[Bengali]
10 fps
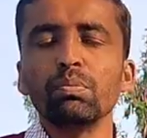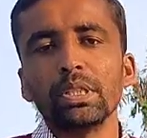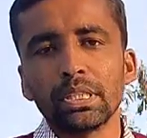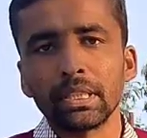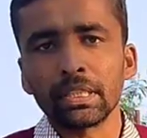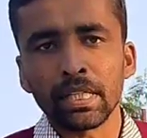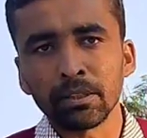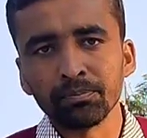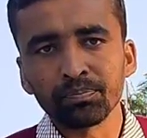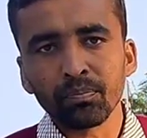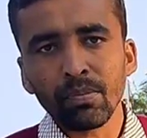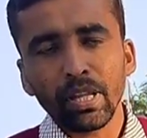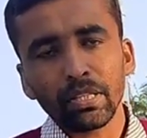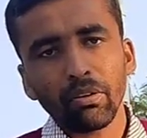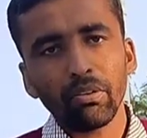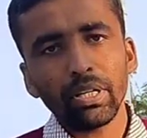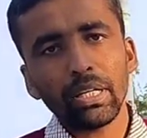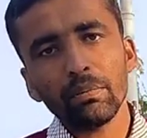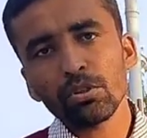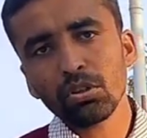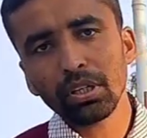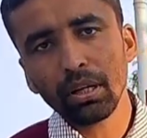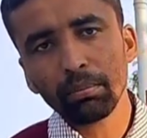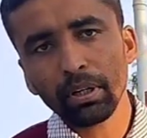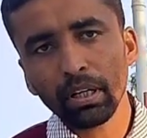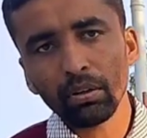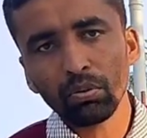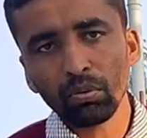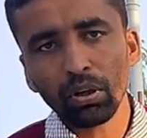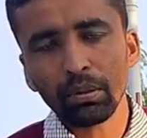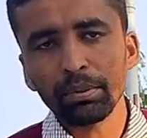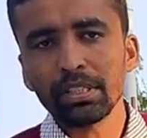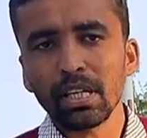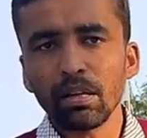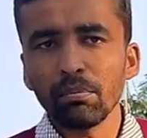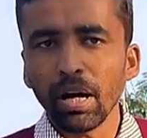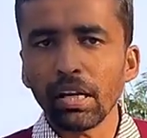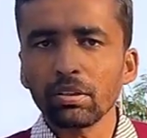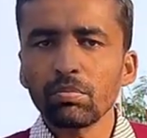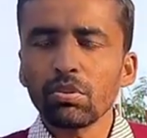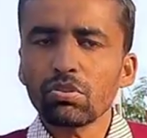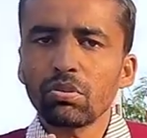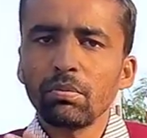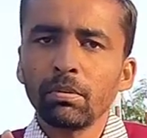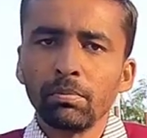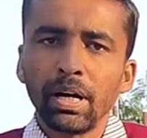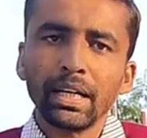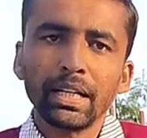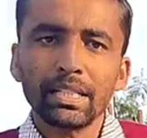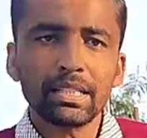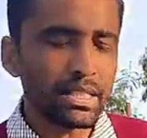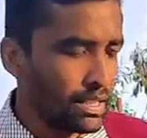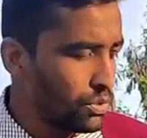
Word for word: ঝুমে যেতে চায় তাহলে এই বিষয়টা আপনারা লক্ষ্য রাখবেন যারা ভারতবর্ষ এবং বাংলাদেশে